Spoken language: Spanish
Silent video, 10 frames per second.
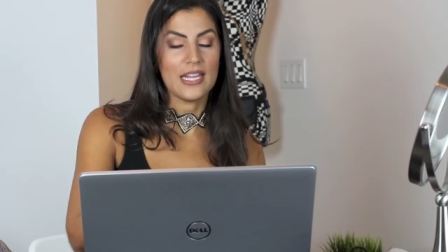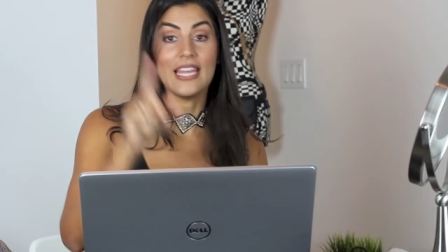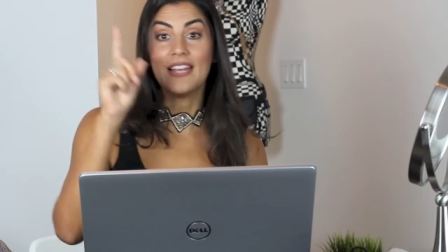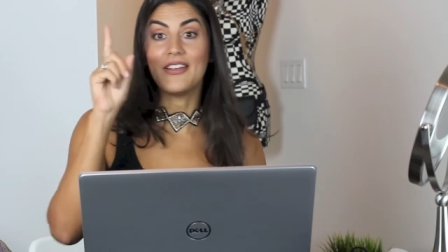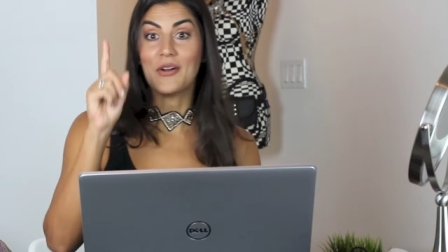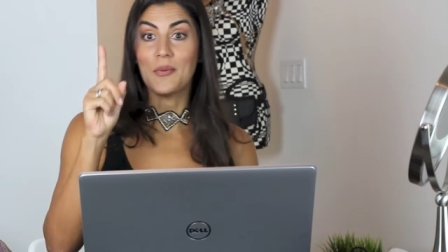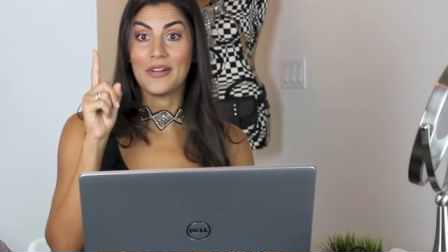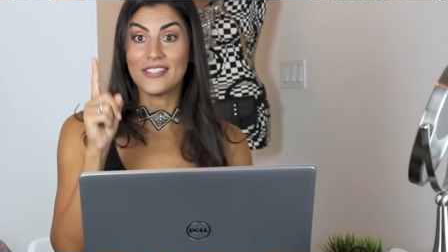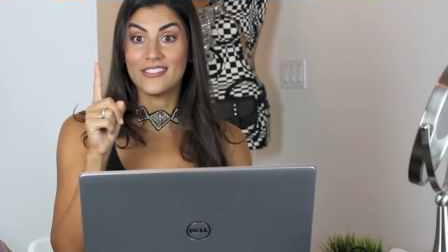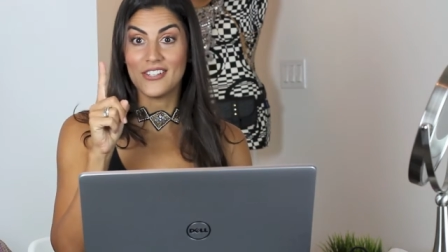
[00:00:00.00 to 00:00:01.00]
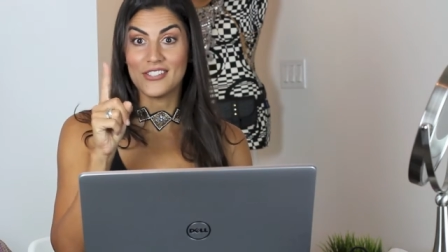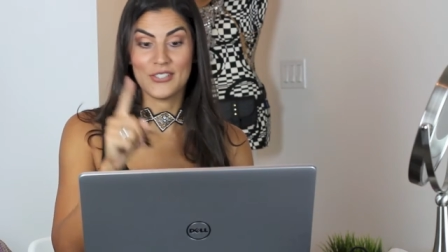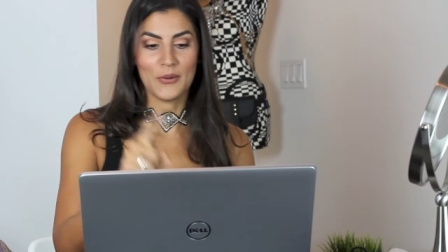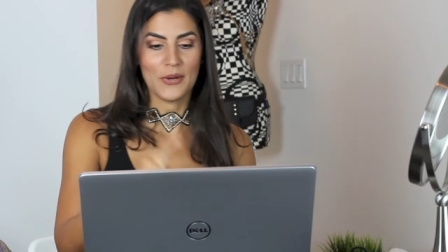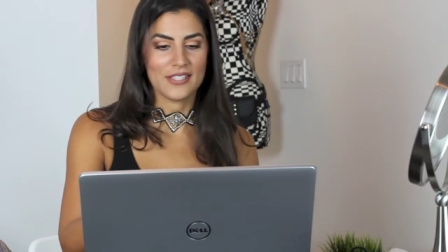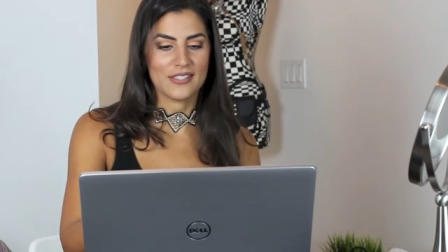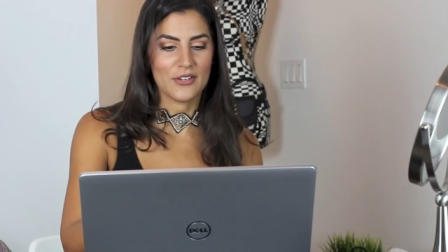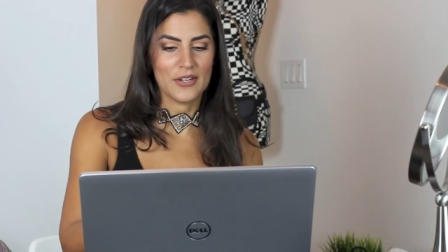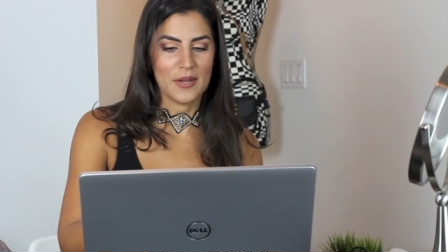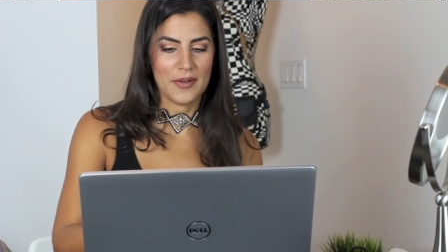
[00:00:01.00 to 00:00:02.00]
Y como es touch, lo voy a hacer
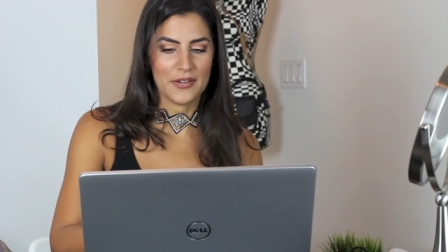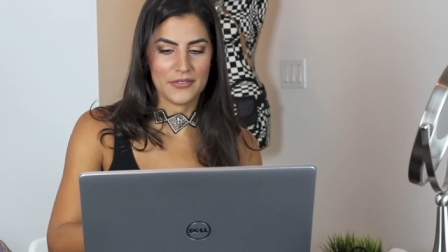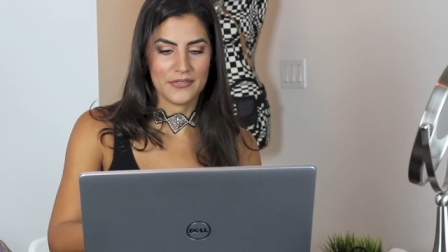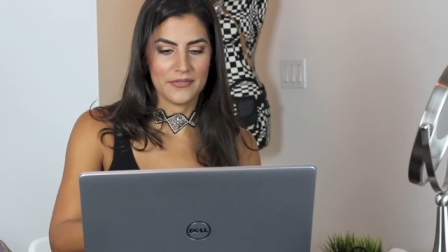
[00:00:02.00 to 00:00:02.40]
con la mano.